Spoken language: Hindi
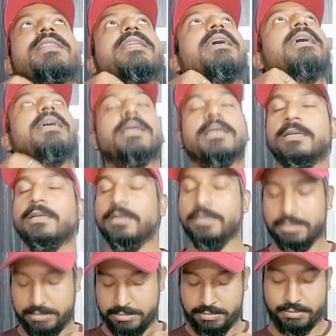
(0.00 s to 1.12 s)
हैं
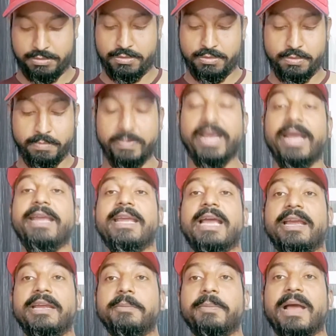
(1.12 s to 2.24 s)
तो मैं
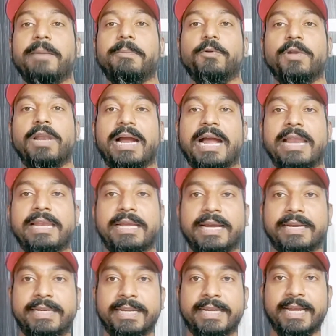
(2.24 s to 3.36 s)
यहीं पे आपको लगा लिया
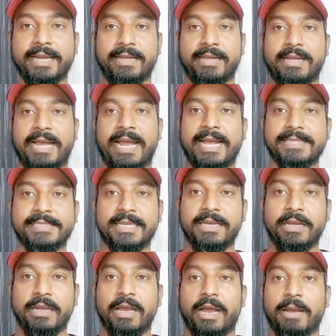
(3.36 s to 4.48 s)
ठीक है ऐसे
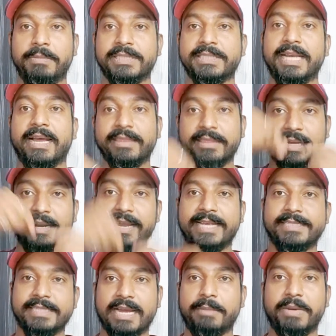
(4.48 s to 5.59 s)
अब इसके अंदर
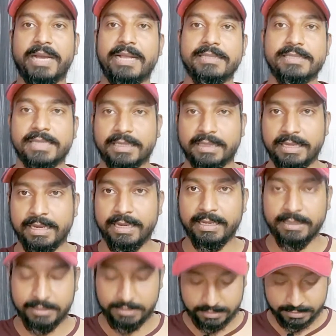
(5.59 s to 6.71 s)
ऐसे आप डाल सकते हैं
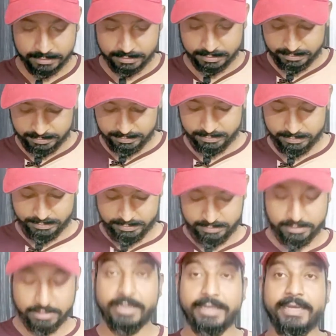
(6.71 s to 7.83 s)

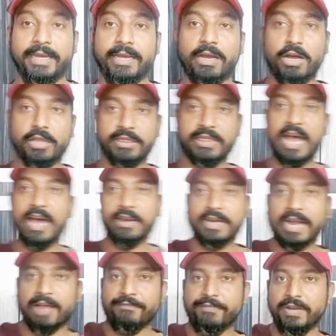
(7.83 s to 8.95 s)
ये तार
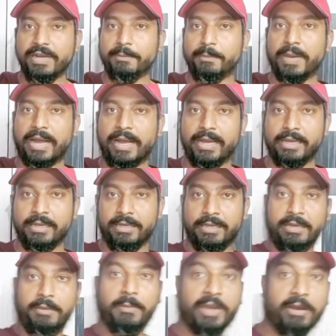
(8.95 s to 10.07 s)
काफी लंबा है
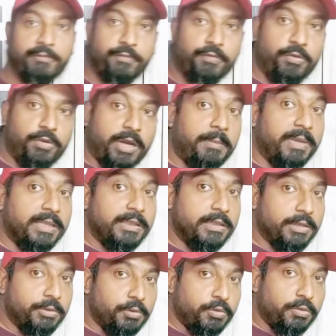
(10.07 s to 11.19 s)
मेरा फोन अभी
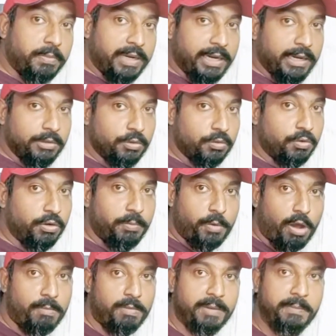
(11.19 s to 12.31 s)
इतने दूर पे है तो कोई
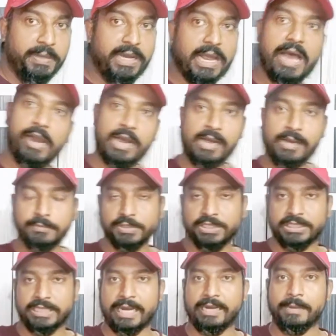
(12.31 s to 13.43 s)
प्रॉब्लम नहीं आराम
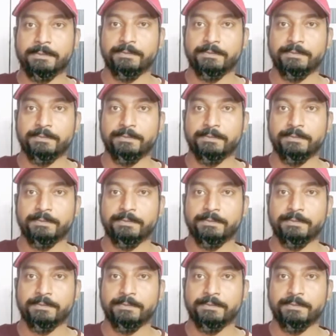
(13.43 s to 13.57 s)
से जाएगा